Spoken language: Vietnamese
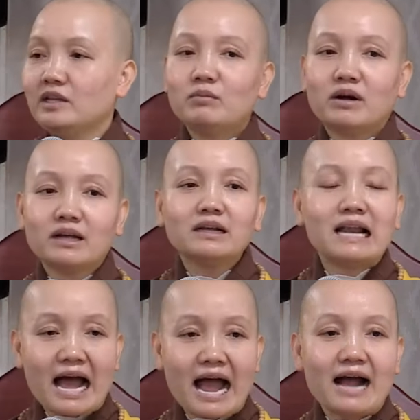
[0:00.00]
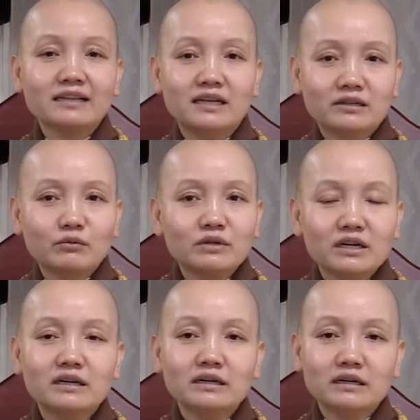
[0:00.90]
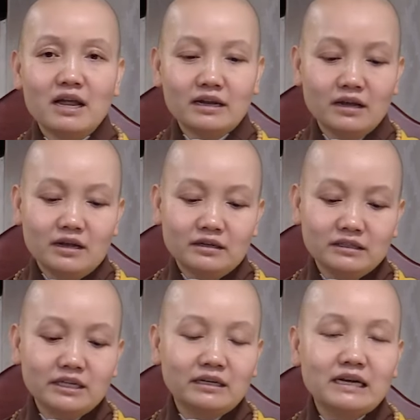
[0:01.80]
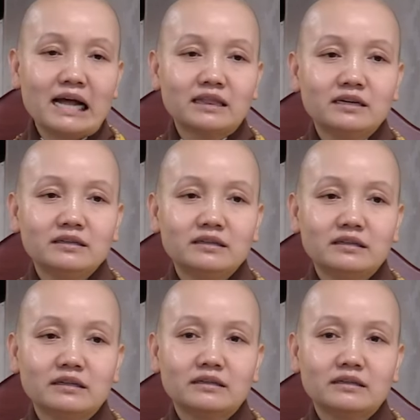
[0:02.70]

Nhưng mà cái La Hán thì trong kinh để dịch ra từ